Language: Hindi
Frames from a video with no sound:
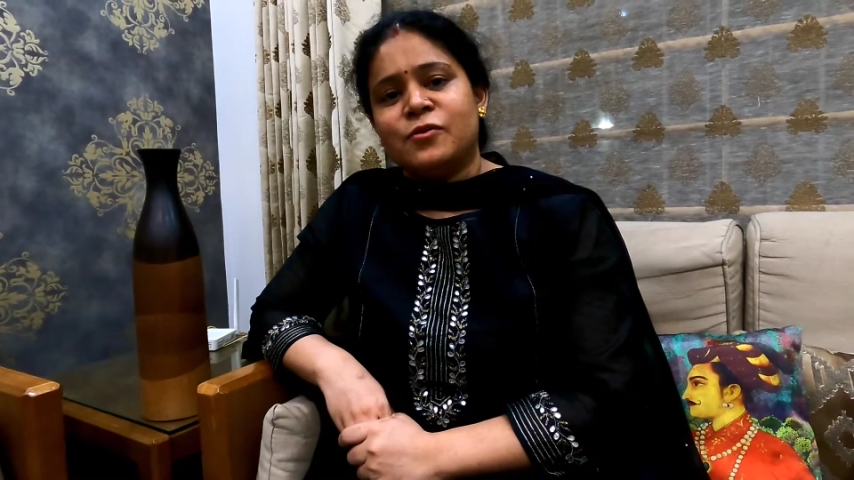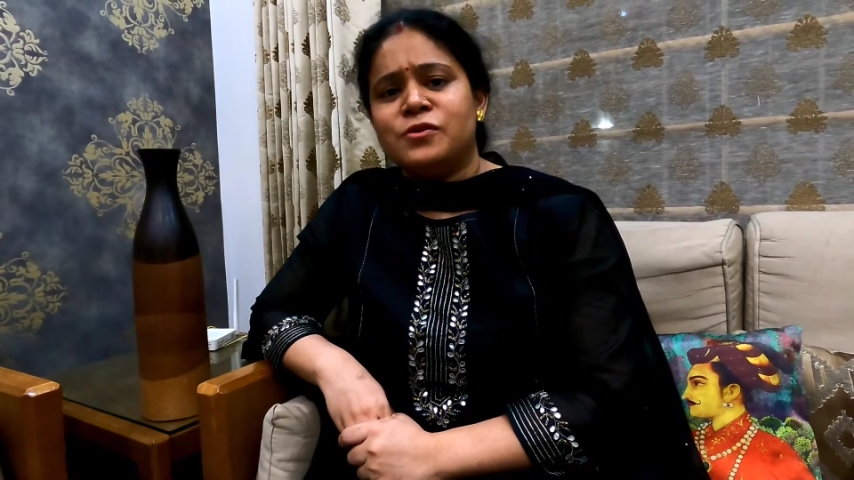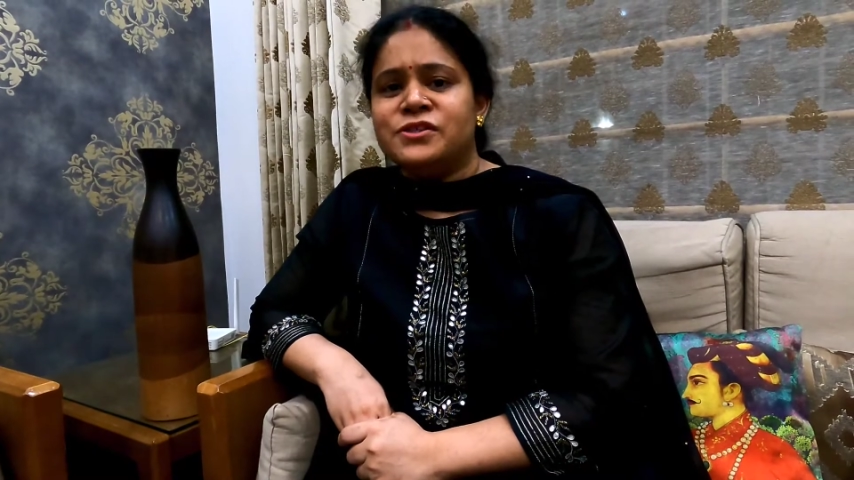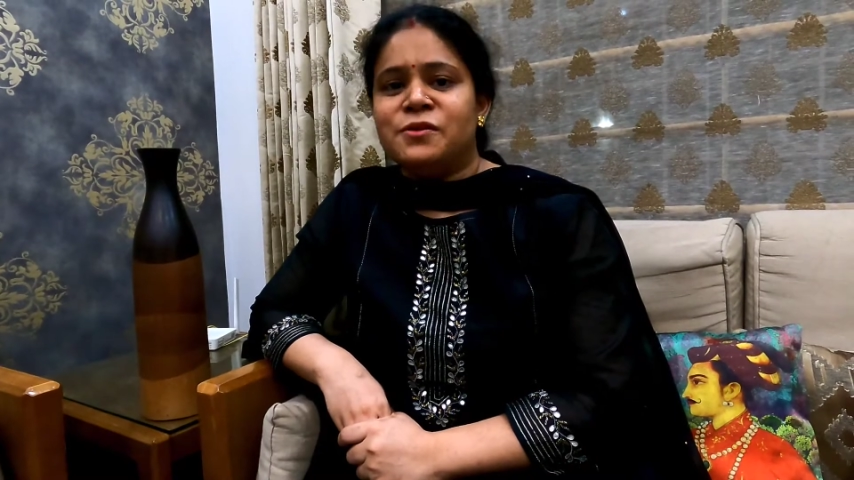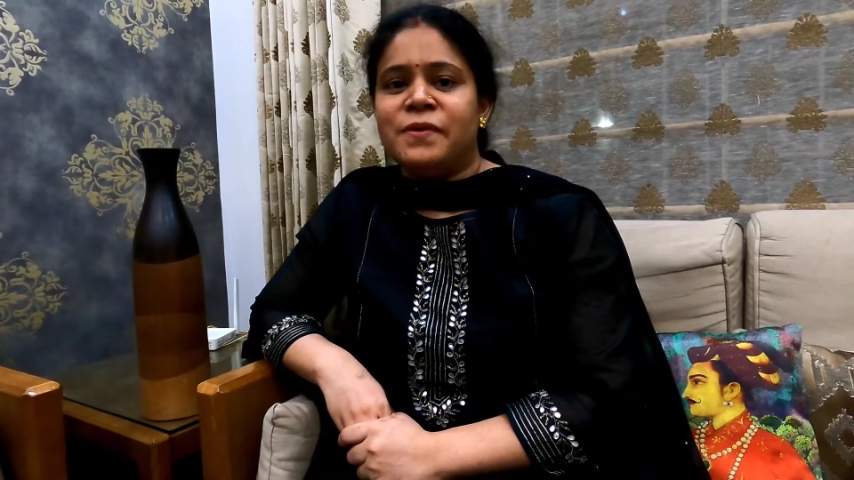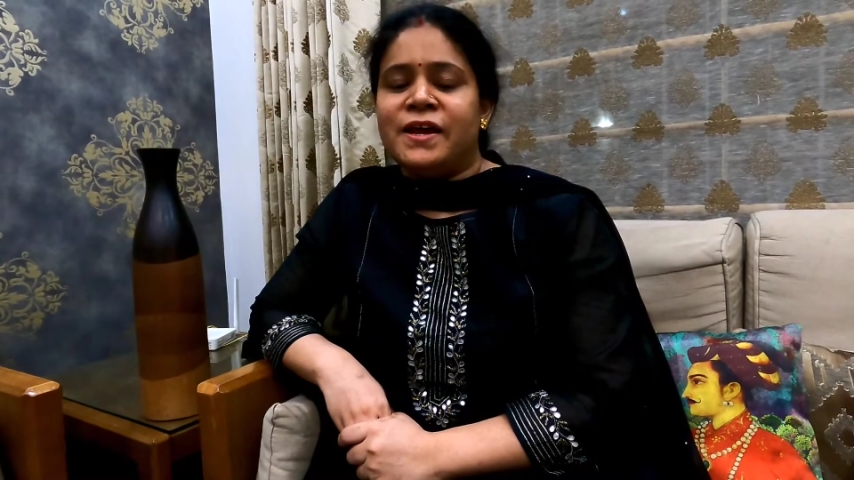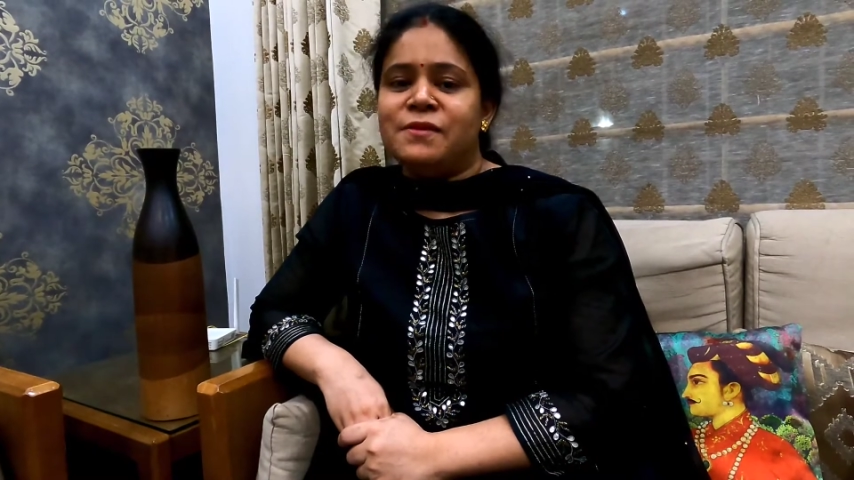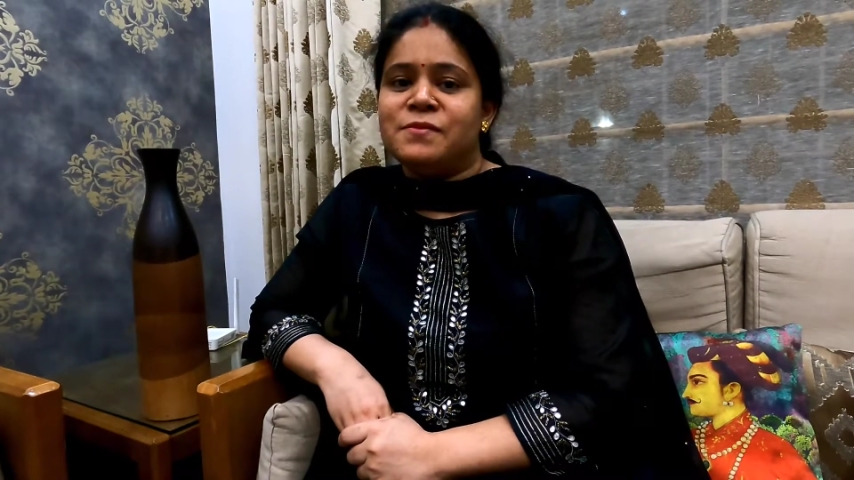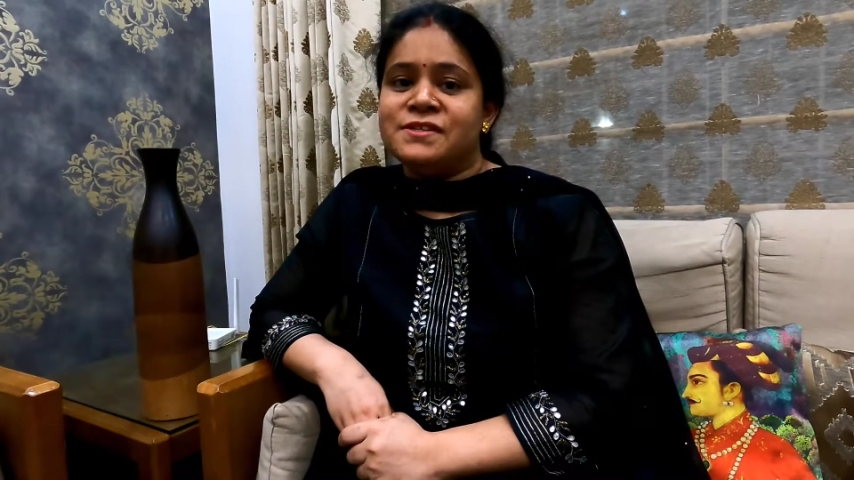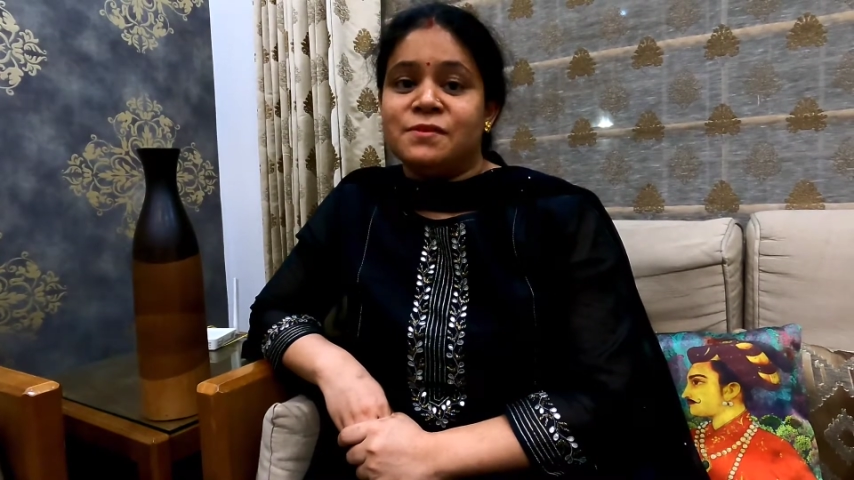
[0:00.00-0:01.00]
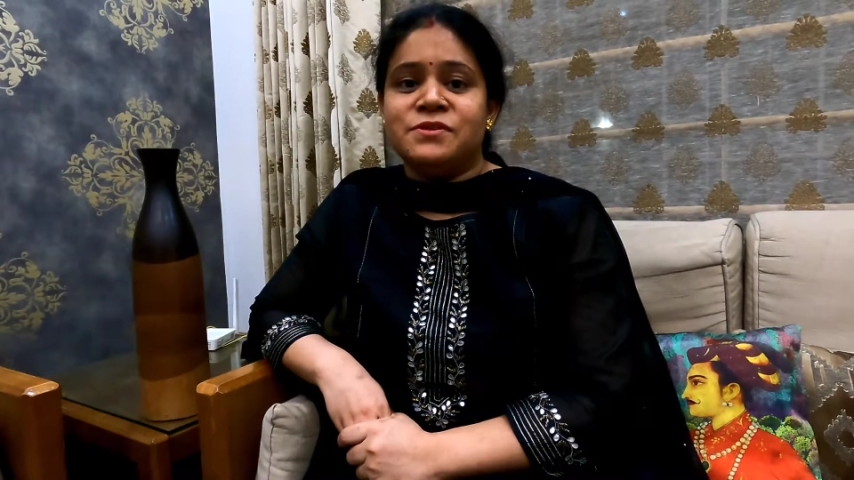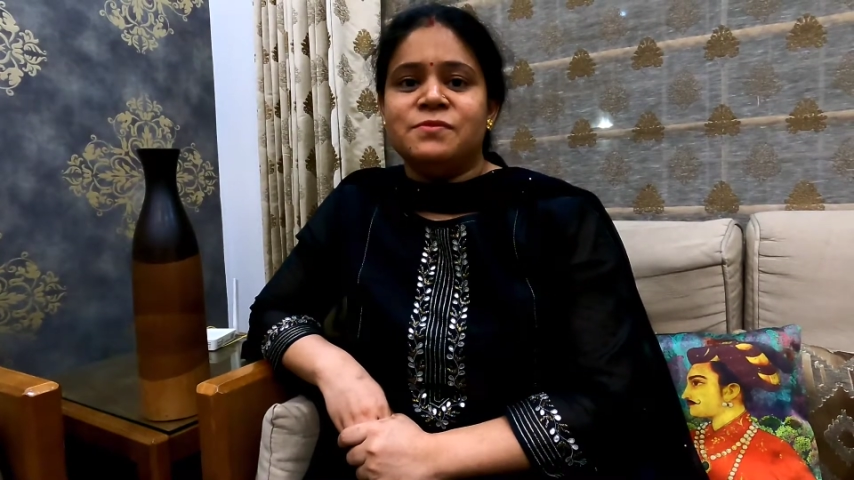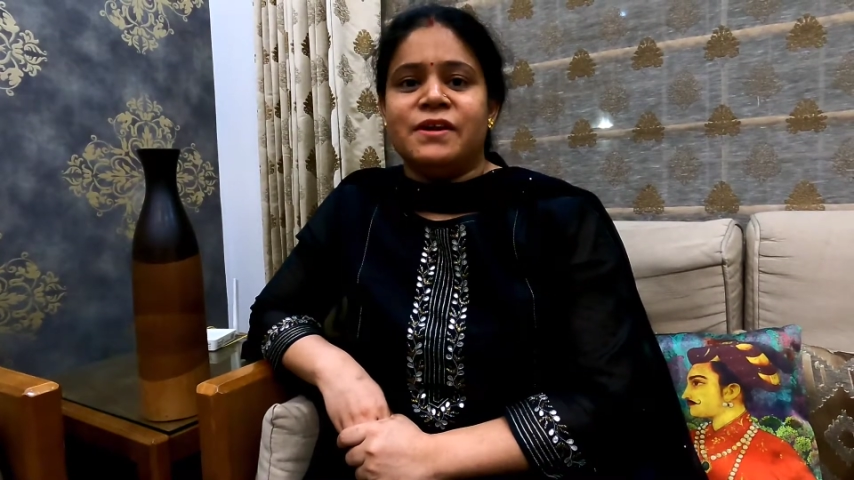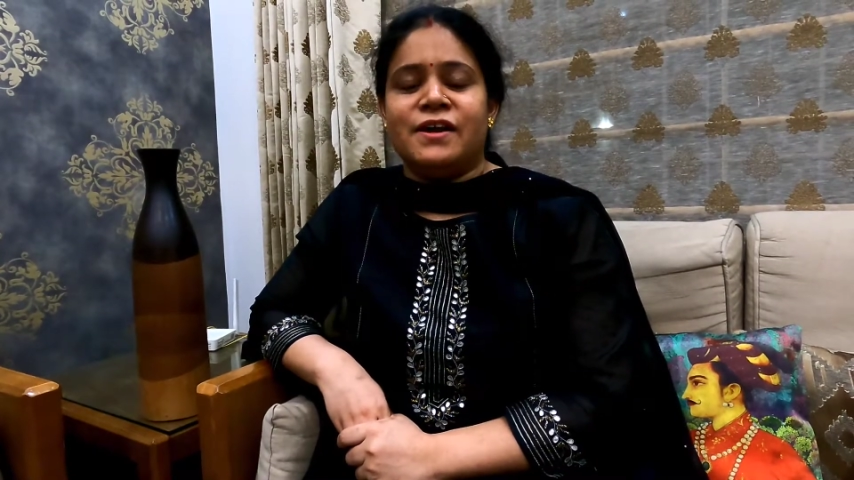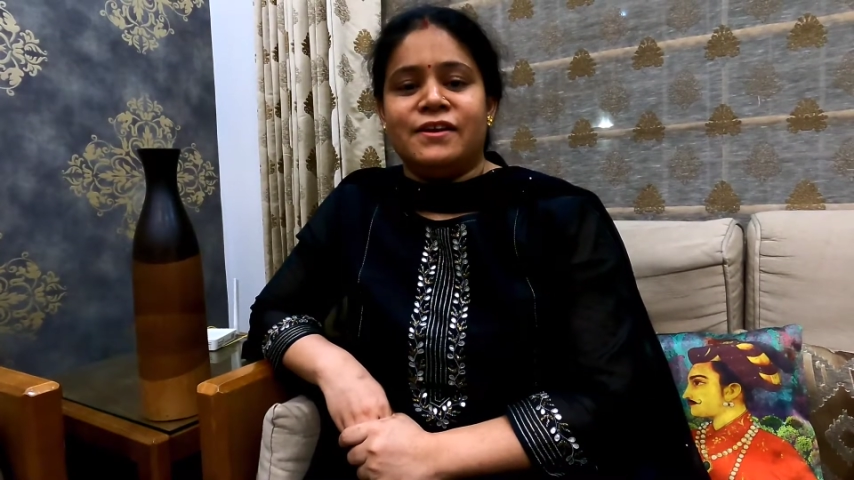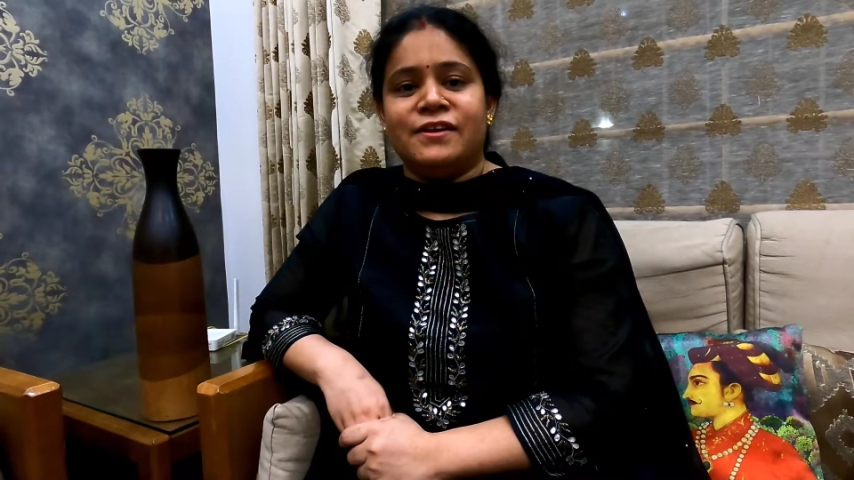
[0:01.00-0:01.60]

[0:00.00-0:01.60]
कुछ दिन पहले मैं सब्जी बनाने